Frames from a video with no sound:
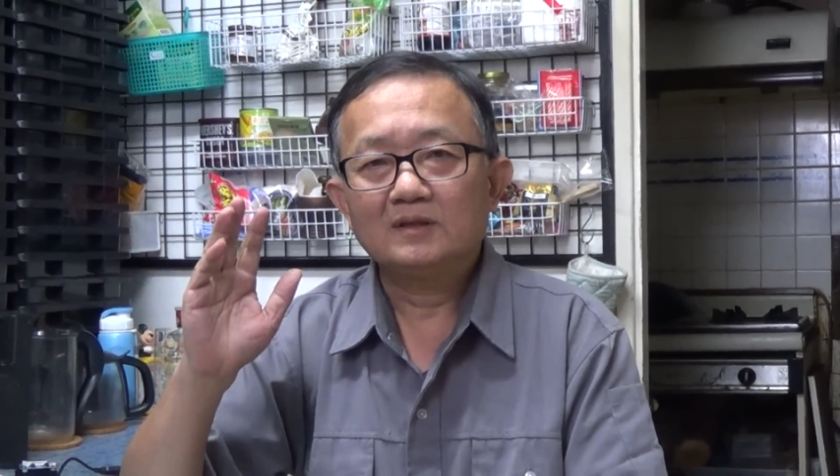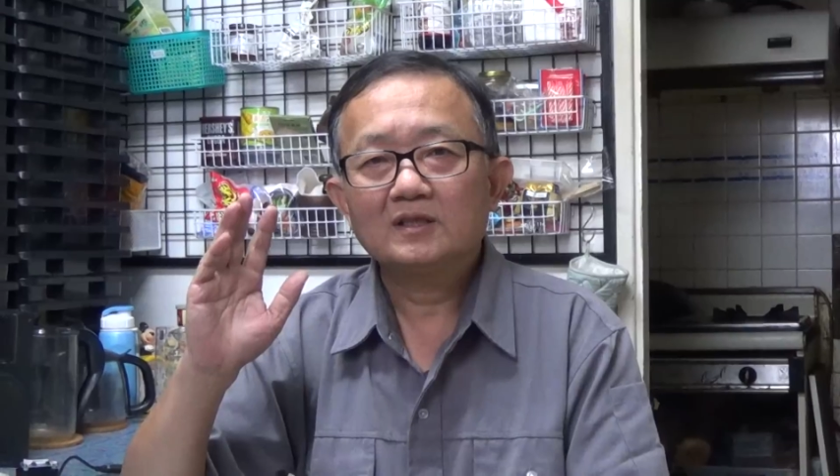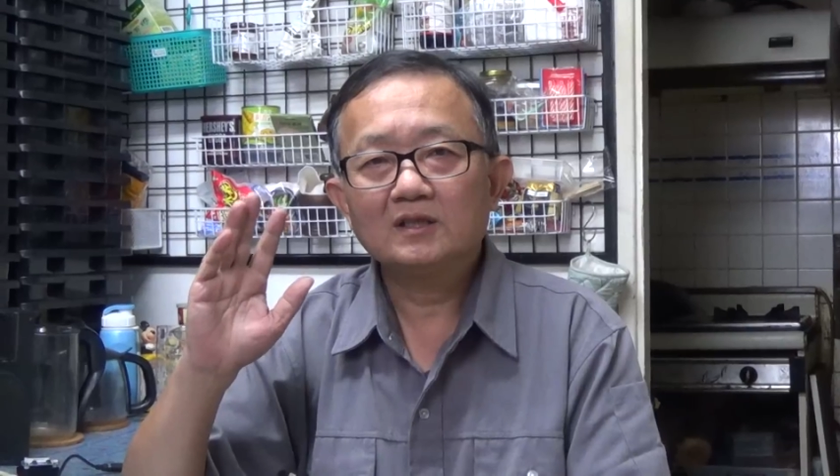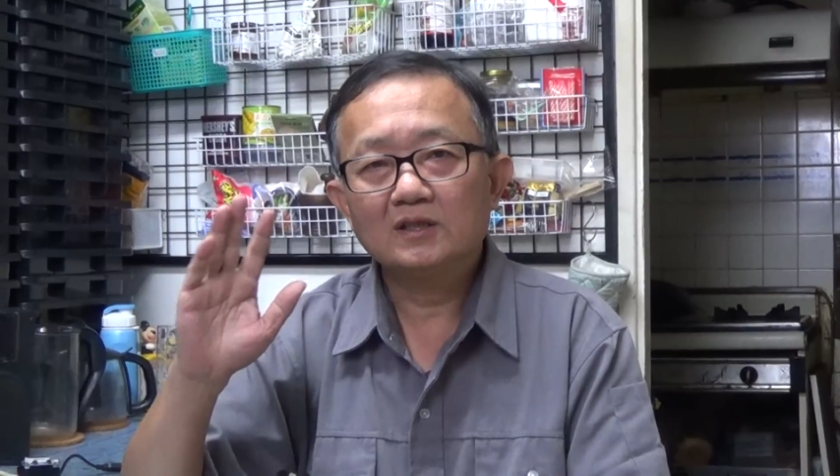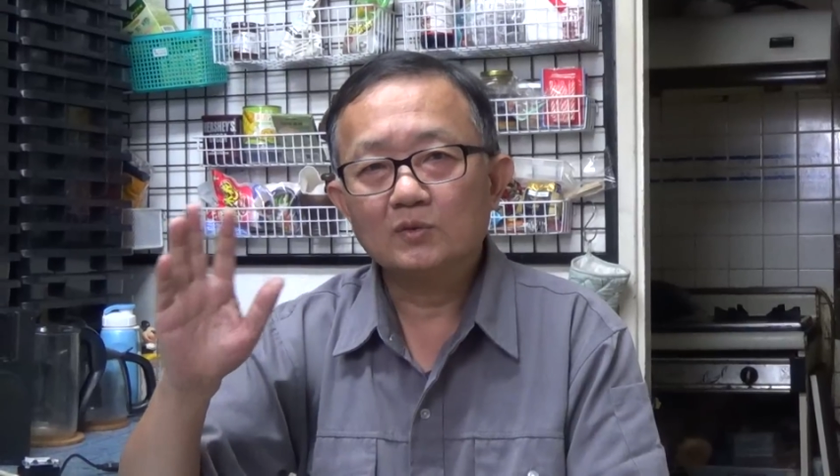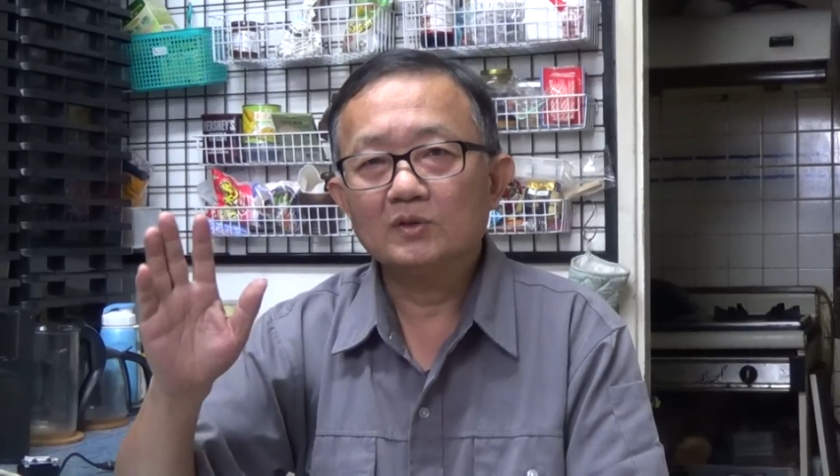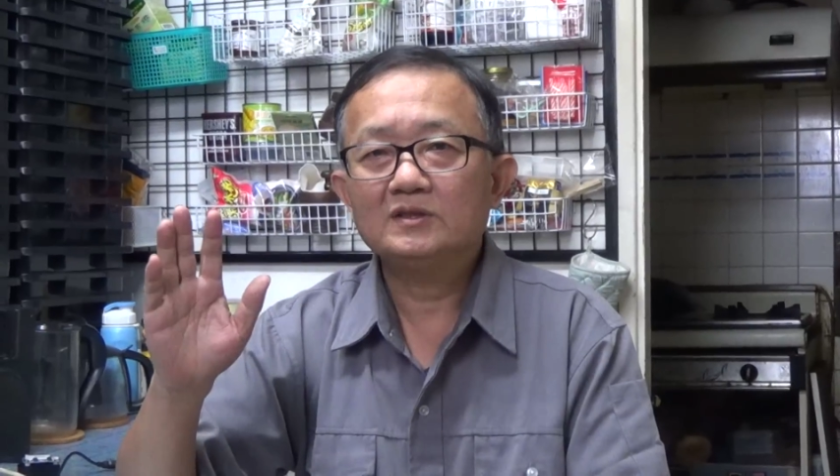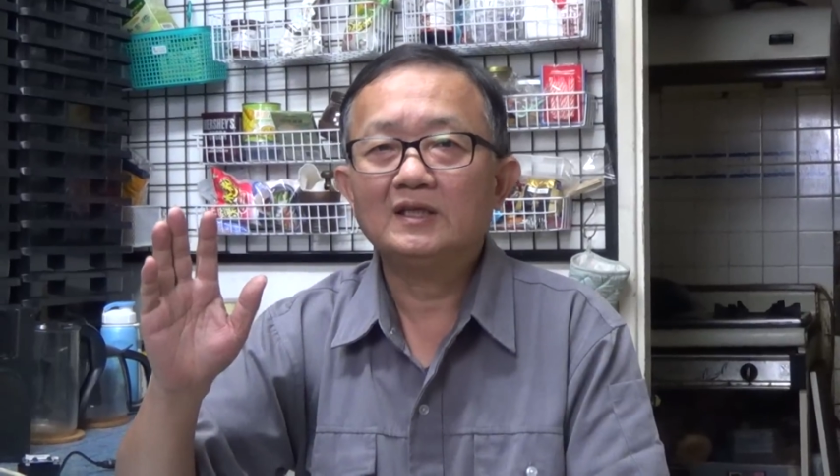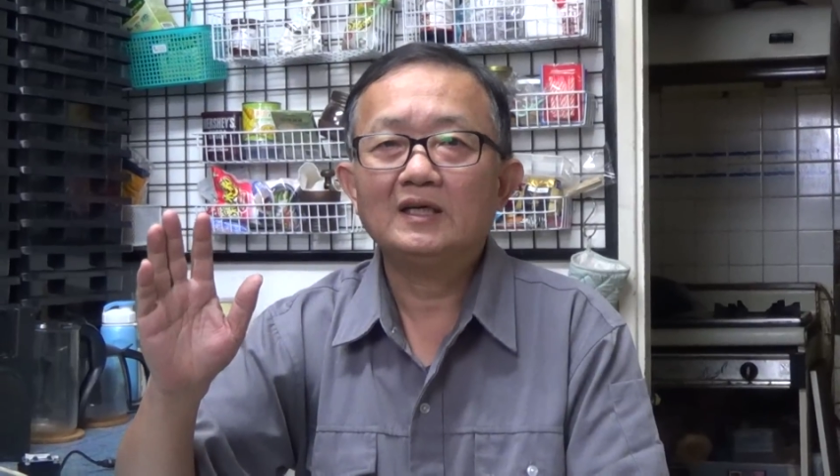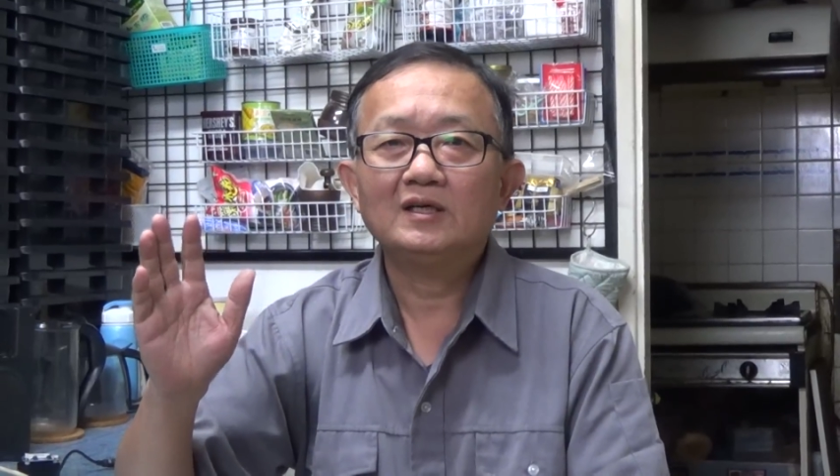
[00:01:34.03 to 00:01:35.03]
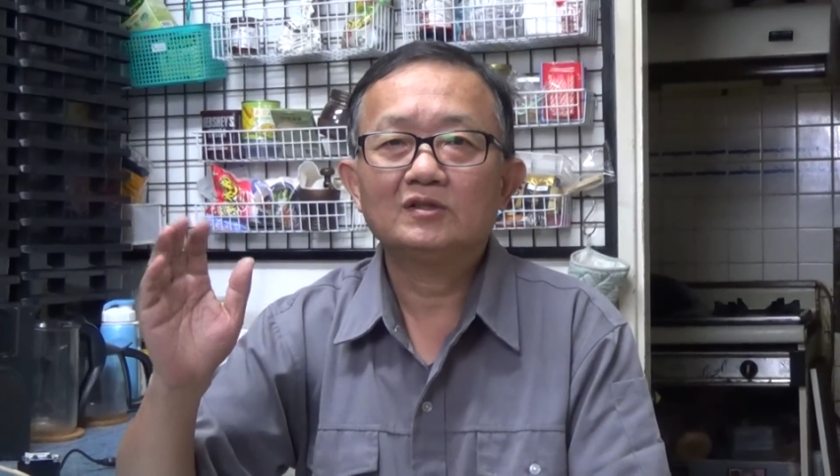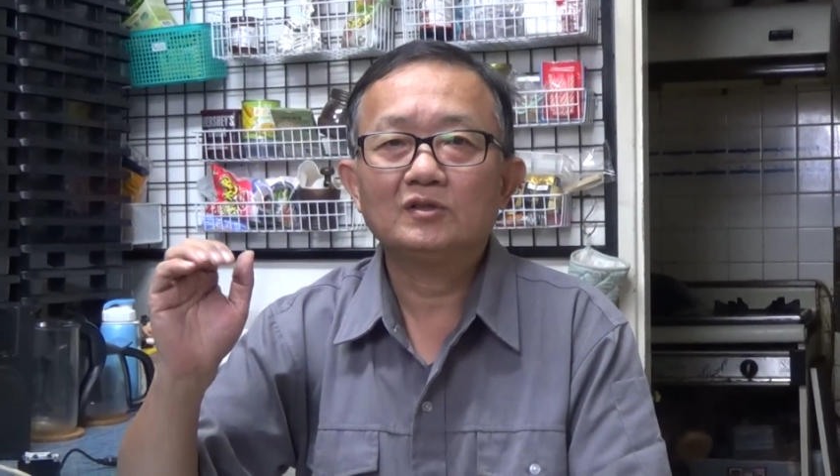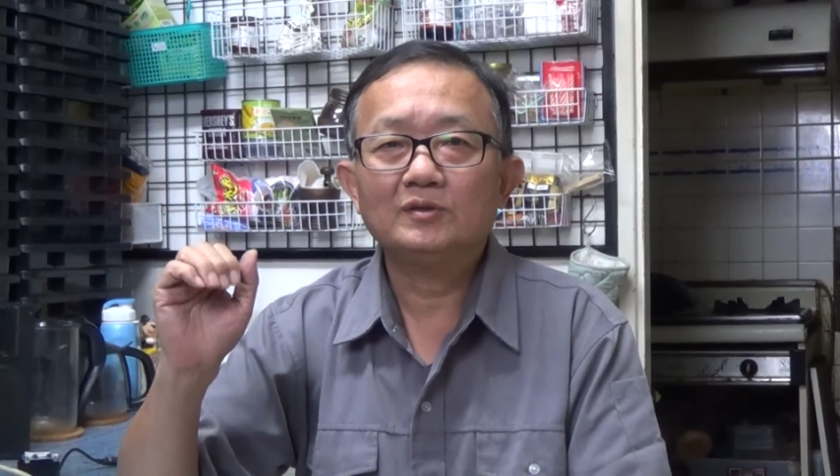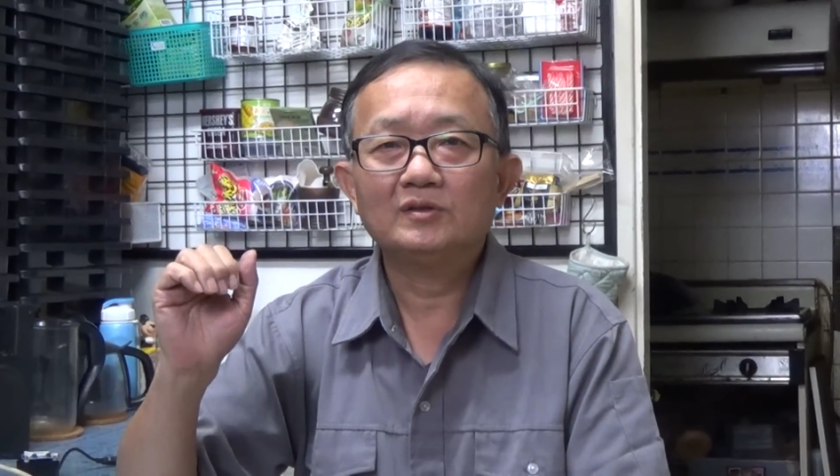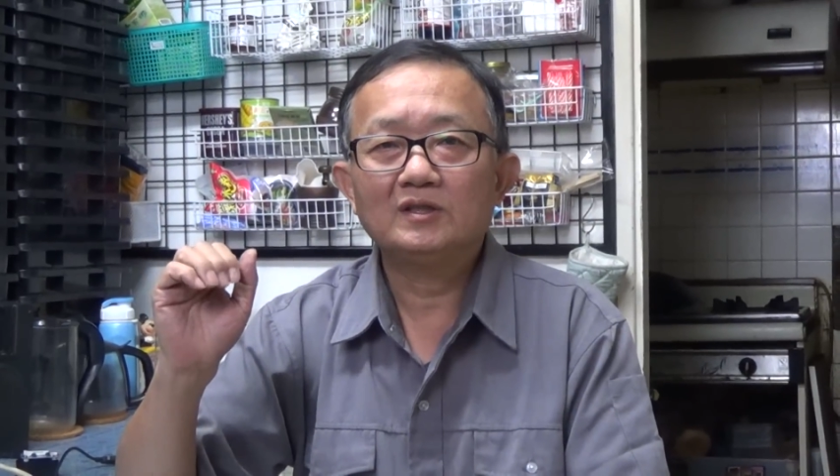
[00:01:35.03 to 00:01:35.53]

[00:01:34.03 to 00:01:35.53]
各个国家哈都有